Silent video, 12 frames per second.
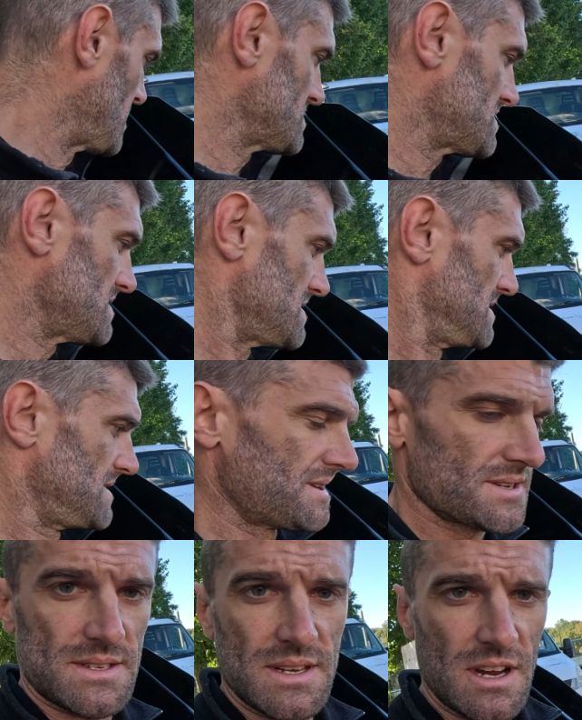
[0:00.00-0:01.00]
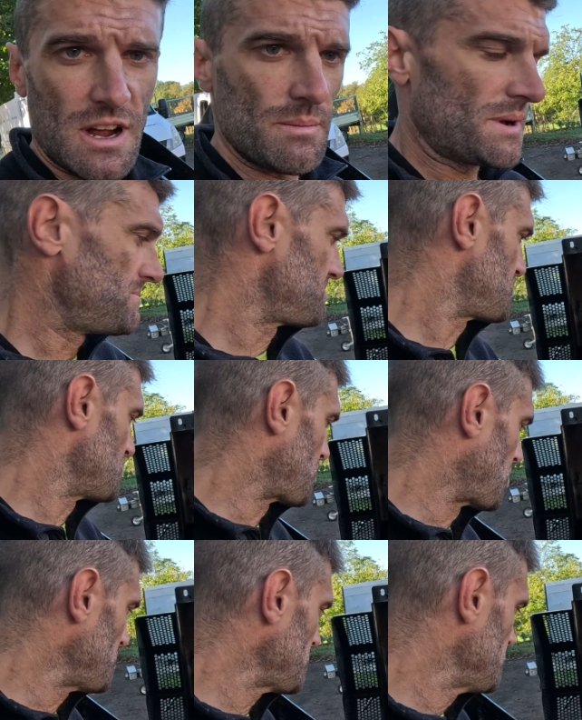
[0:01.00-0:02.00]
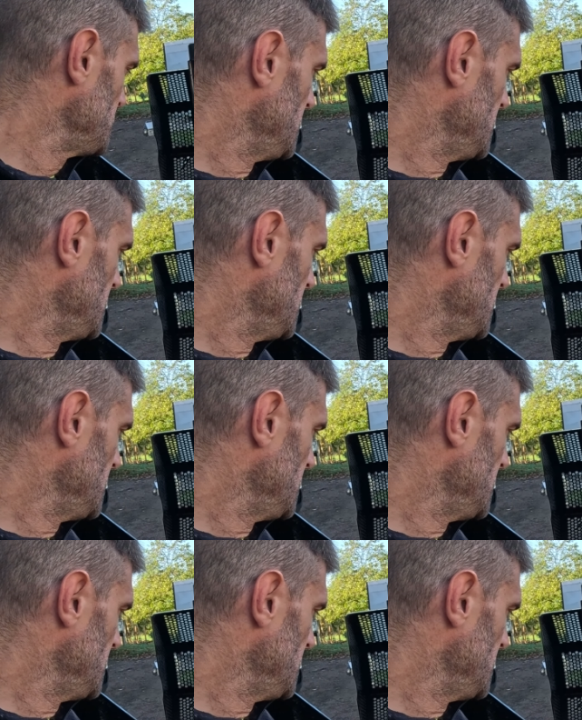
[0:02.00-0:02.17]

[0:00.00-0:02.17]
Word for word: voilà, euh, c'est quand même plus propre.